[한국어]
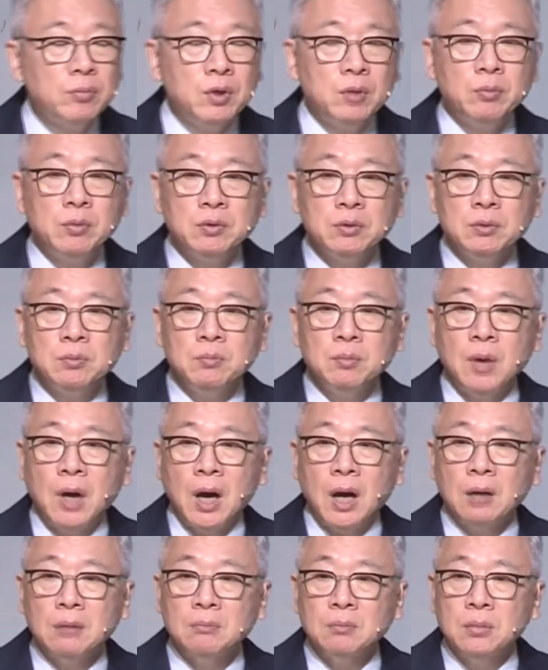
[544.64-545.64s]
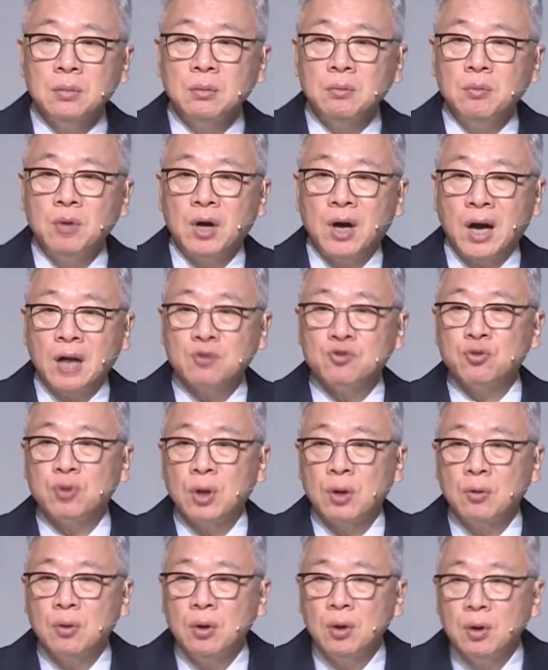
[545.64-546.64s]
뭐뭐뭐 뭐 뭐, 아, 뭐, 뭐
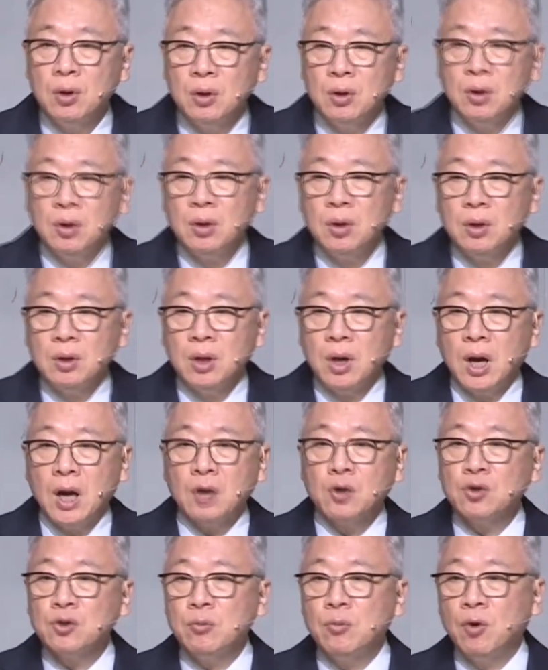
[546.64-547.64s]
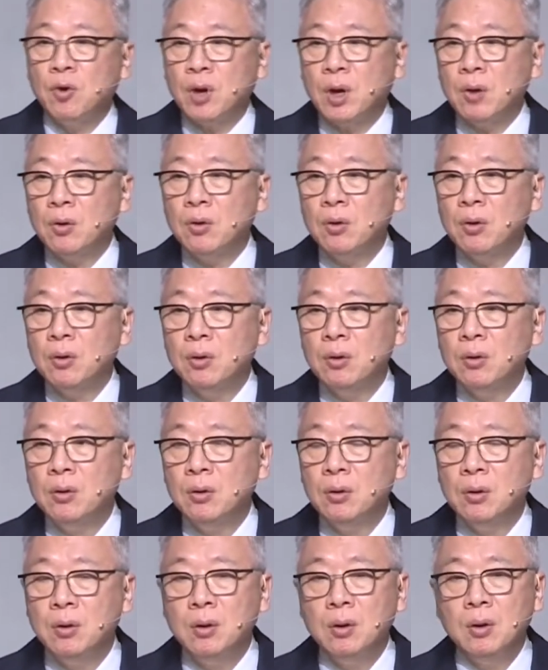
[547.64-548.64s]
가출하고 학교도 못 가고
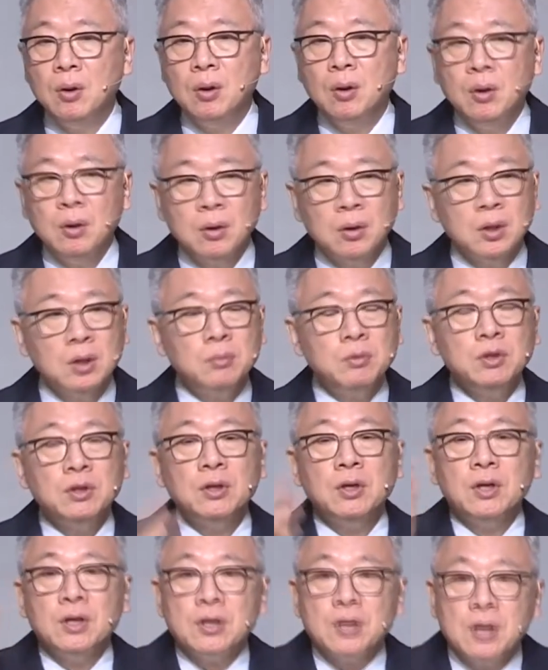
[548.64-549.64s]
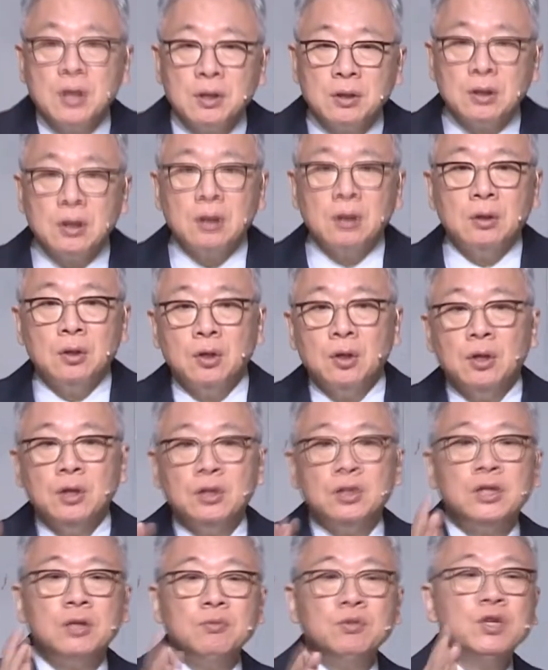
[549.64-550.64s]
그러면
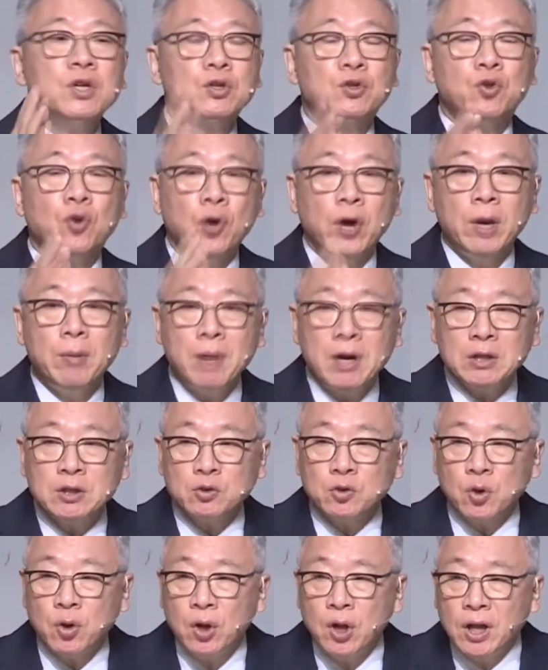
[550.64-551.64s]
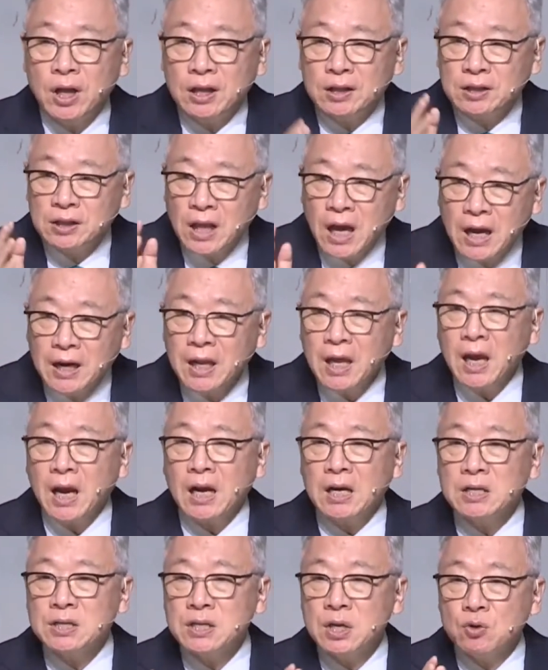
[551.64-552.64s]
심지어 교회마저도 단에
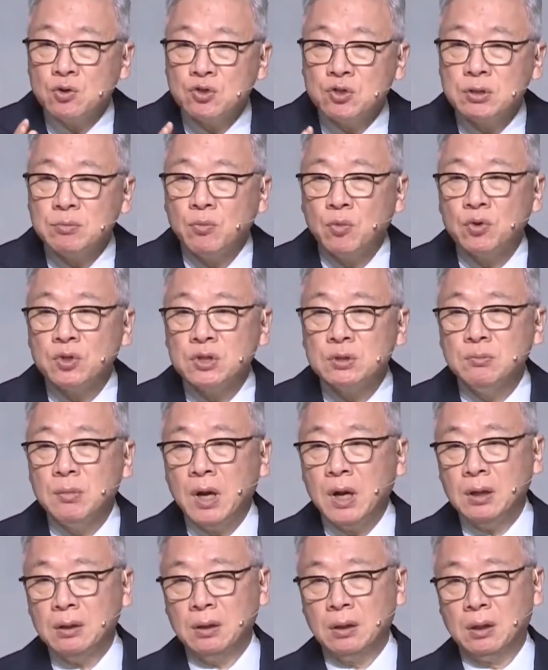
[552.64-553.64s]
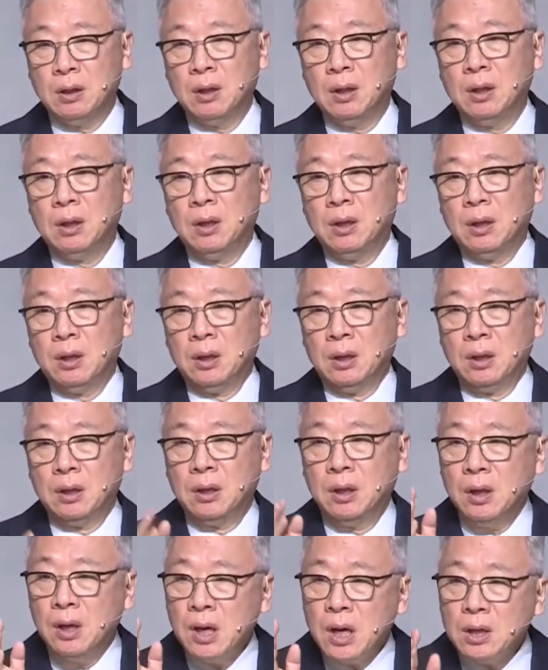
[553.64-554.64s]
알 세울지 모르지만
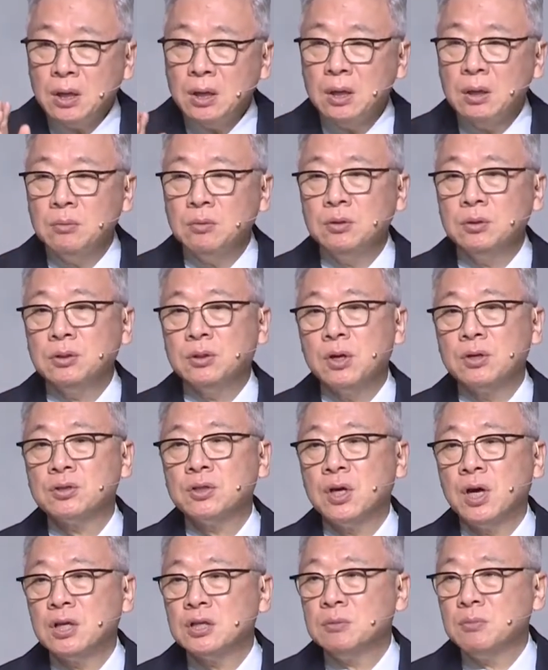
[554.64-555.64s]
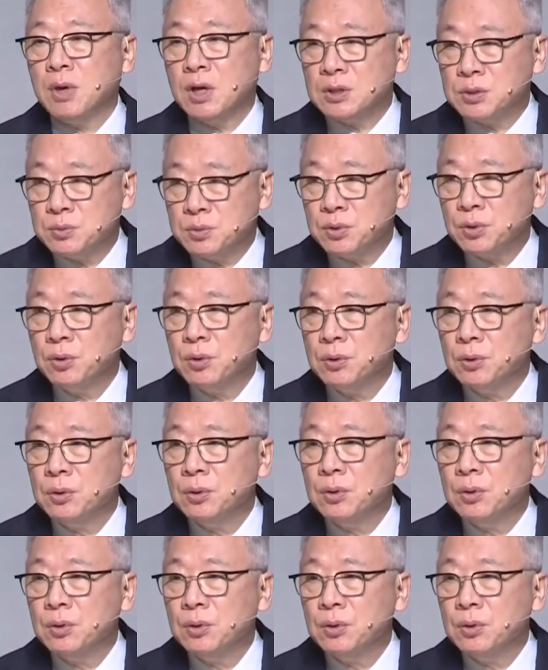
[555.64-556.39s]
그러나 여러분 걱정하지 마십시오.